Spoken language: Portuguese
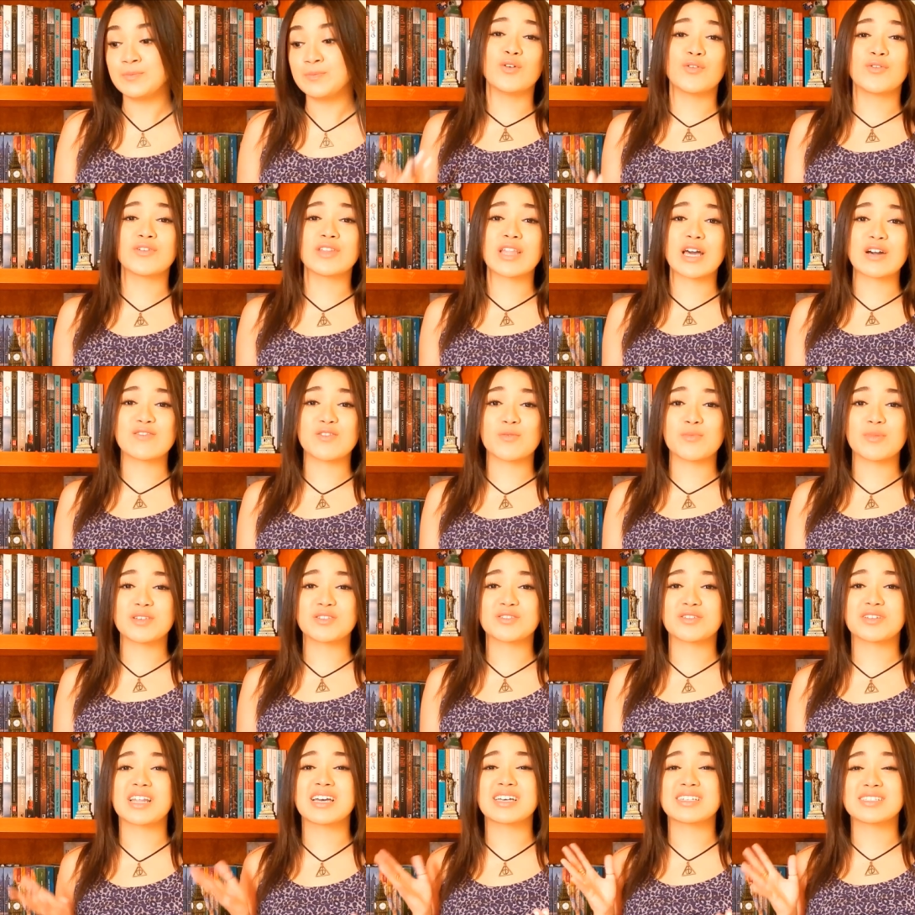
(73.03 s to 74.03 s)
No final, vou
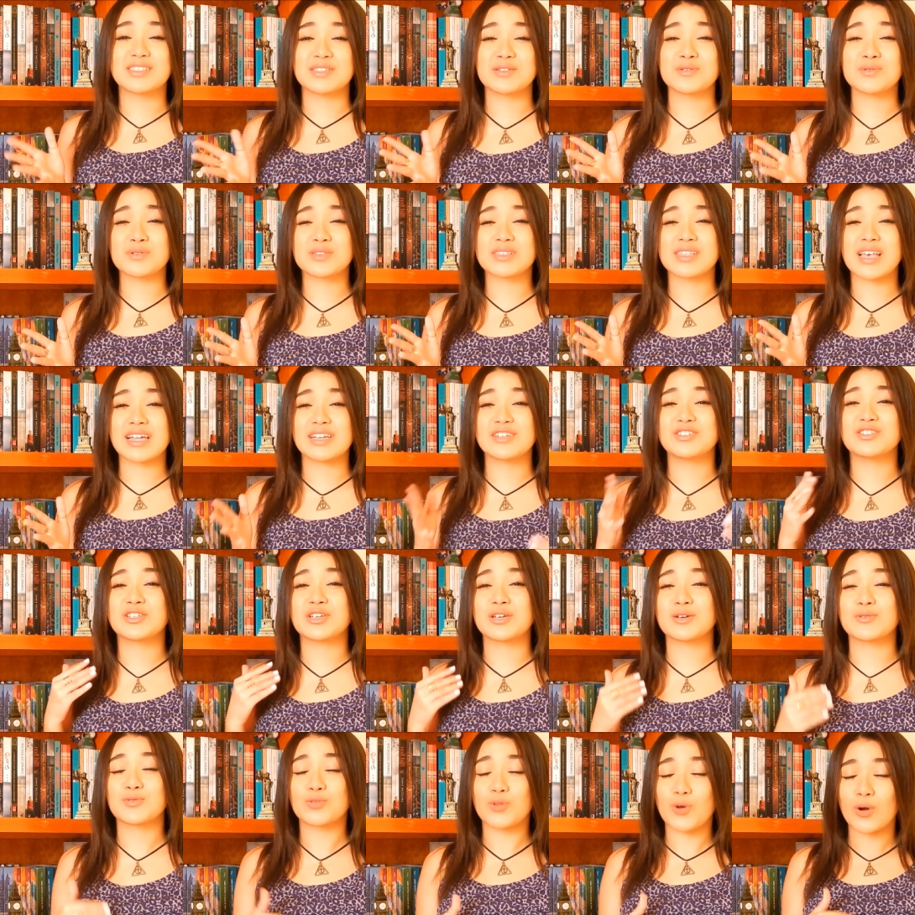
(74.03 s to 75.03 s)
mencionar cinco séries séries
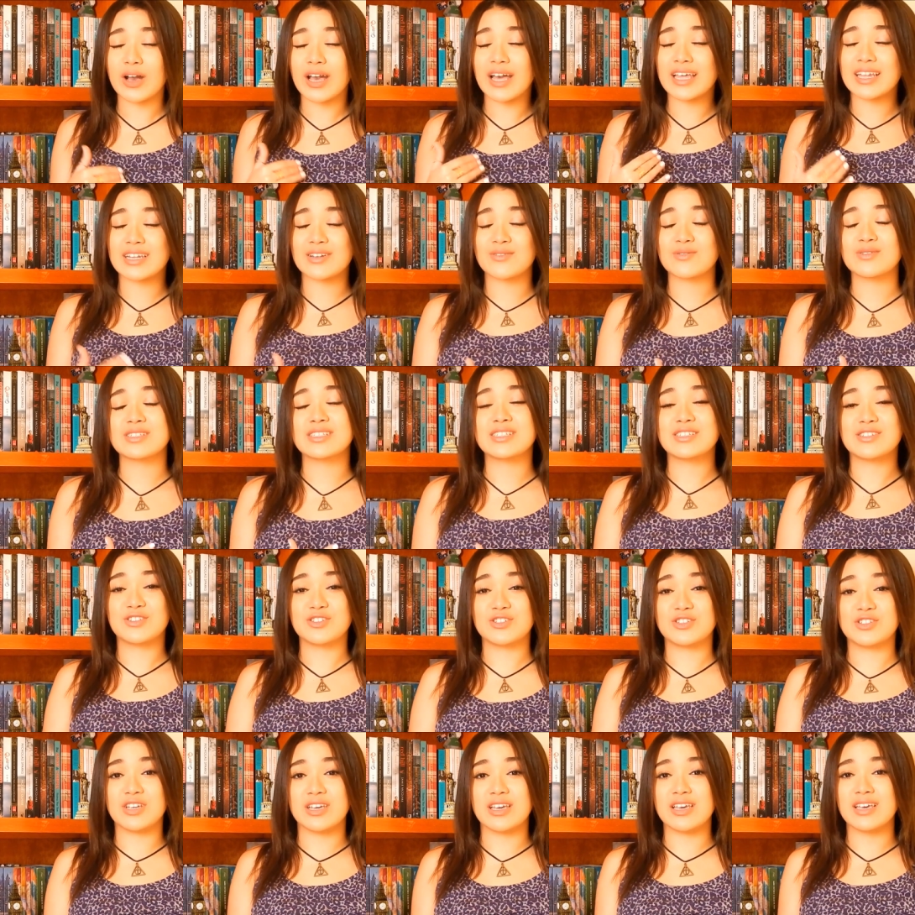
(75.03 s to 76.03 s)
que eu tô querendo
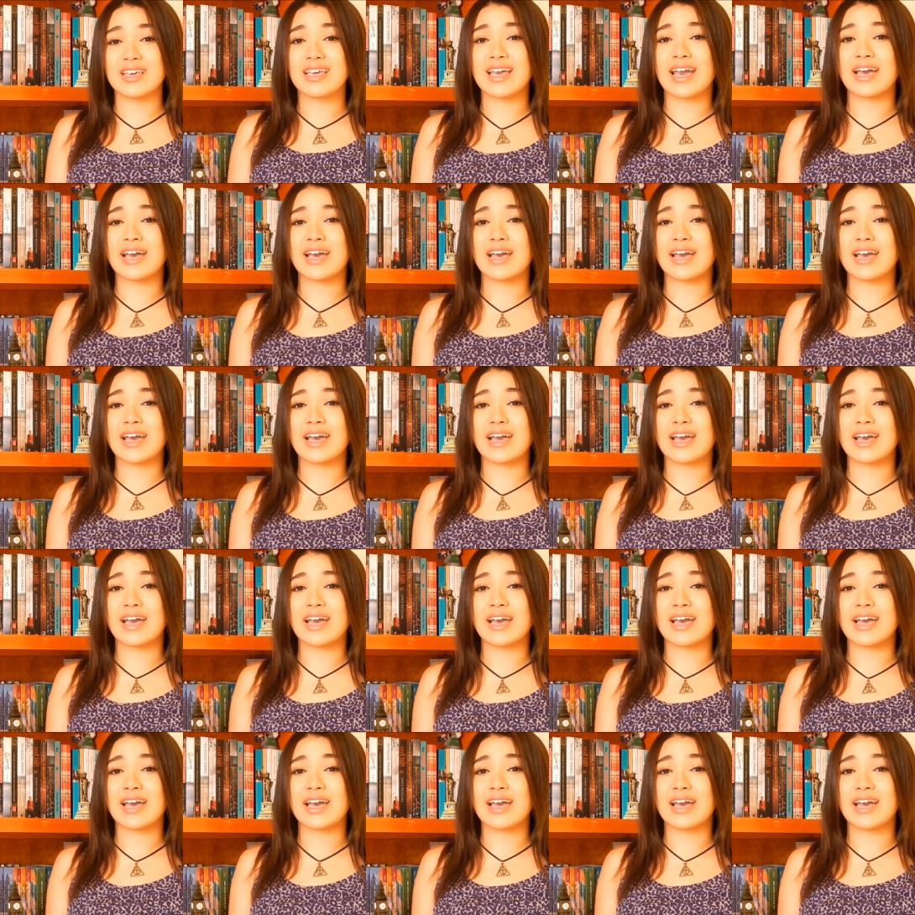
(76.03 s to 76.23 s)
assistir,